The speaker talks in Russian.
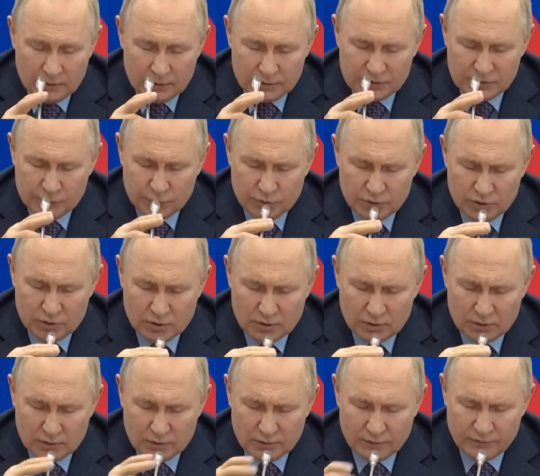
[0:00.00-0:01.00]

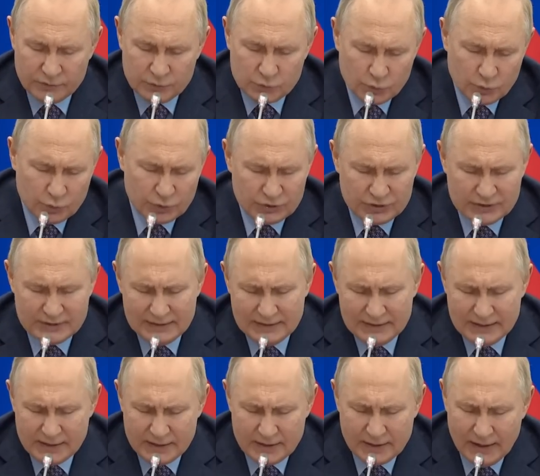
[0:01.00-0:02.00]
Сегодня все
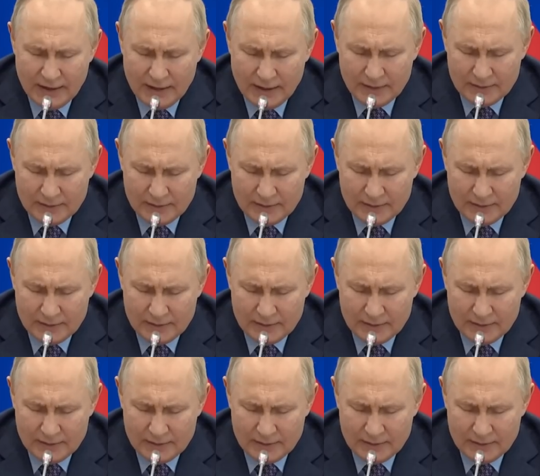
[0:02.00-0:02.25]
сильнее,